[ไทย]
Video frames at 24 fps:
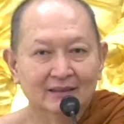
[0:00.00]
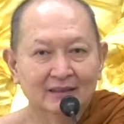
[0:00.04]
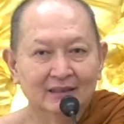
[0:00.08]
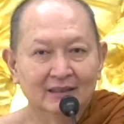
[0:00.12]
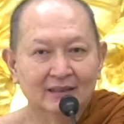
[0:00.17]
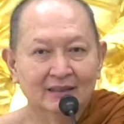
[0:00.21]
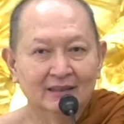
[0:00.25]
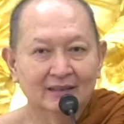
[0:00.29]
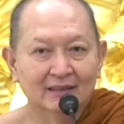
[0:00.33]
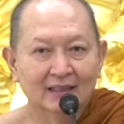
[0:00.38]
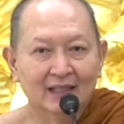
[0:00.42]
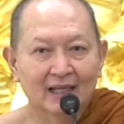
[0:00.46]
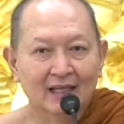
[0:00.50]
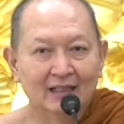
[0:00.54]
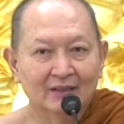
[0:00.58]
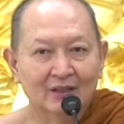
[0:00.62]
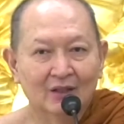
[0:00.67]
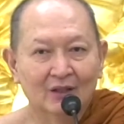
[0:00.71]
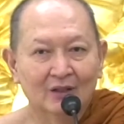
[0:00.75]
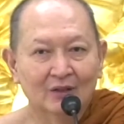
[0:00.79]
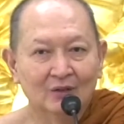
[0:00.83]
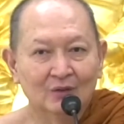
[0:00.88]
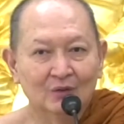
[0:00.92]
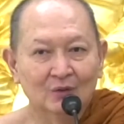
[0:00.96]
เดินนั่ง
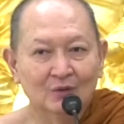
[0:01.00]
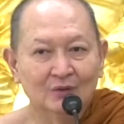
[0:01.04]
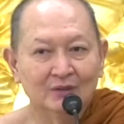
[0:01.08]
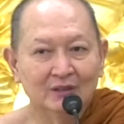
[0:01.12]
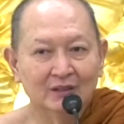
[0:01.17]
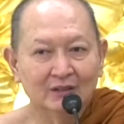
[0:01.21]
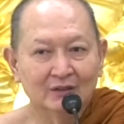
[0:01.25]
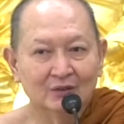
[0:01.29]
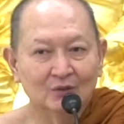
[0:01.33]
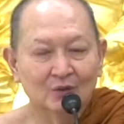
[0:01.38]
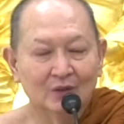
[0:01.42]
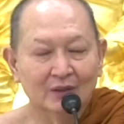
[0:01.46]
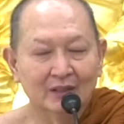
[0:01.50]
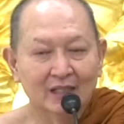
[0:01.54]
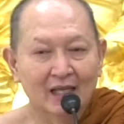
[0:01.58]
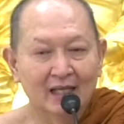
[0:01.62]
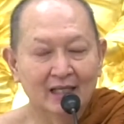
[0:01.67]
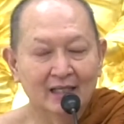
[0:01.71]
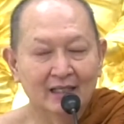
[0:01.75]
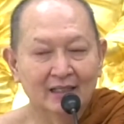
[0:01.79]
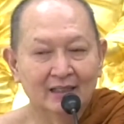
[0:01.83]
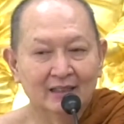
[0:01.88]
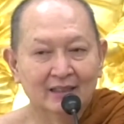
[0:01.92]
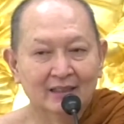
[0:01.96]
นอนรู้สึกตัว
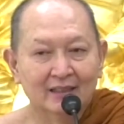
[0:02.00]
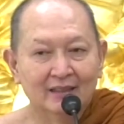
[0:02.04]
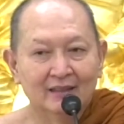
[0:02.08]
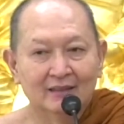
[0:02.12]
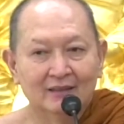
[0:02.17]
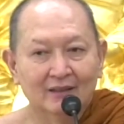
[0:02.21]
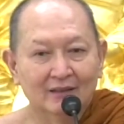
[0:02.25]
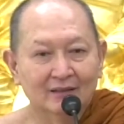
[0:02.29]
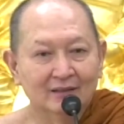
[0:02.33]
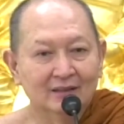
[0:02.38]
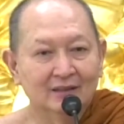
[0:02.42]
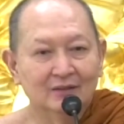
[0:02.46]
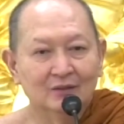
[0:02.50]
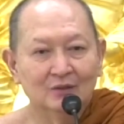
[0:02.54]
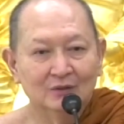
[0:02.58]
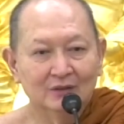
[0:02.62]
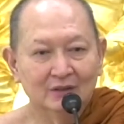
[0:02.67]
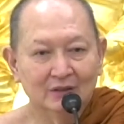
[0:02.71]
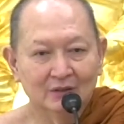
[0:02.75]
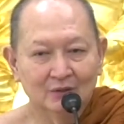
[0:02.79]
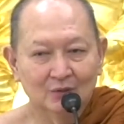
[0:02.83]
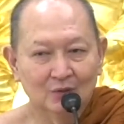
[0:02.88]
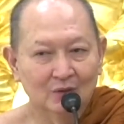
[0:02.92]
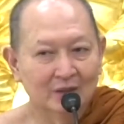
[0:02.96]
ได้ ก็คือรู้
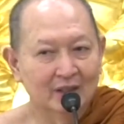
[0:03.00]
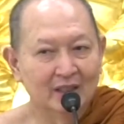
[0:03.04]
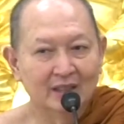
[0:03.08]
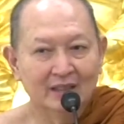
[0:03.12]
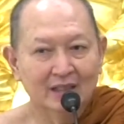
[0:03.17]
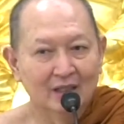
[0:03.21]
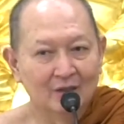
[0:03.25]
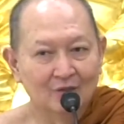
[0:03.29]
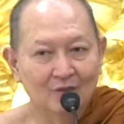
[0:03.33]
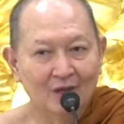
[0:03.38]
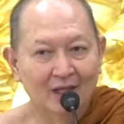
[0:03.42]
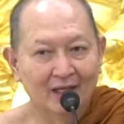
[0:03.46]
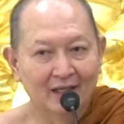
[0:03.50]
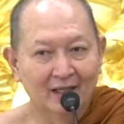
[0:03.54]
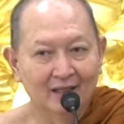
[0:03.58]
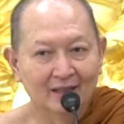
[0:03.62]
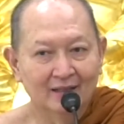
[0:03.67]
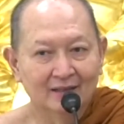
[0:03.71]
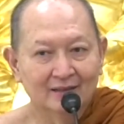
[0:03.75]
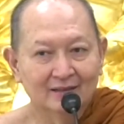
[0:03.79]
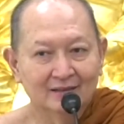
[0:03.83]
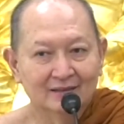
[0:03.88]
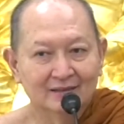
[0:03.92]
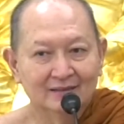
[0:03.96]
สึกตัวได้ทั้งวันละ